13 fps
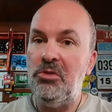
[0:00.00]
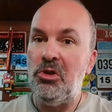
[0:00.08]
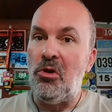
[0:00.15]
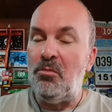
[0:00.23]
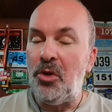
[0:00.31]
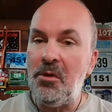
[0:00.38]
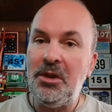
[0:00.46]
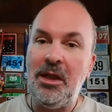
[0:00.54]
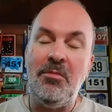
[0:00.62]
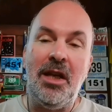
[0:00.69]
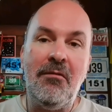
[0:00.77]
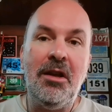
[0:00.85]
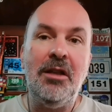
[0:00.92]
compruébete,
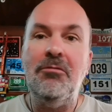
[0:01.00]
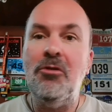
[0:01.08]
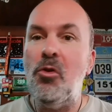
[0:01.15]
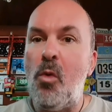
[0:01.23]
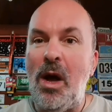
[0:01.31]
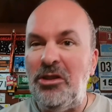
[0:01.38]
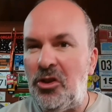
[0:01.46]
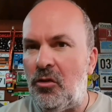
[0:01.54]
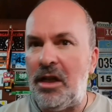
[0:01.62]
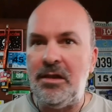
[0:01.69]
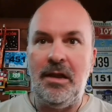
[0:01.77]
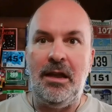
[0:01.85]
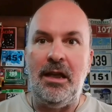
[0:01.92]
mira a ver cuánto
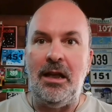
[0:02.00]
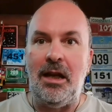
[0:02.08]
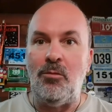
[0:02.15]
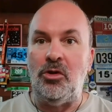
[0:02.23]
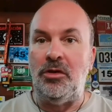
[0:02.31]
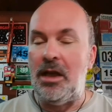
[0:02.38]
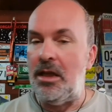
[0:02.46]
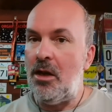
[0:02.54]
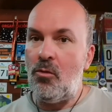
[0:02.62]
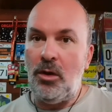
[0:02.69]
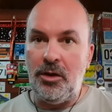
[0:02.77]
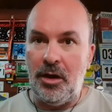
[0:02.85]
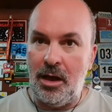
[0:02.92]
haces en la montaña,
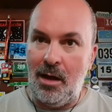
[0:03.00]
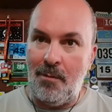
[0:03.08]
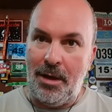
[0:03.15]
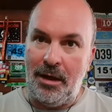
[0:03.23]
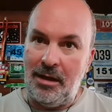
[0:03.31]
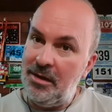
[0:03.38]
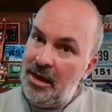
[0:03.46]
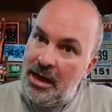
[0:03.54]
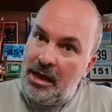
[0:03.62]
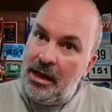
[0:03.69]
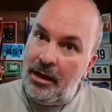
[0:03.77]
cuánto eres capaz de hacer, a qué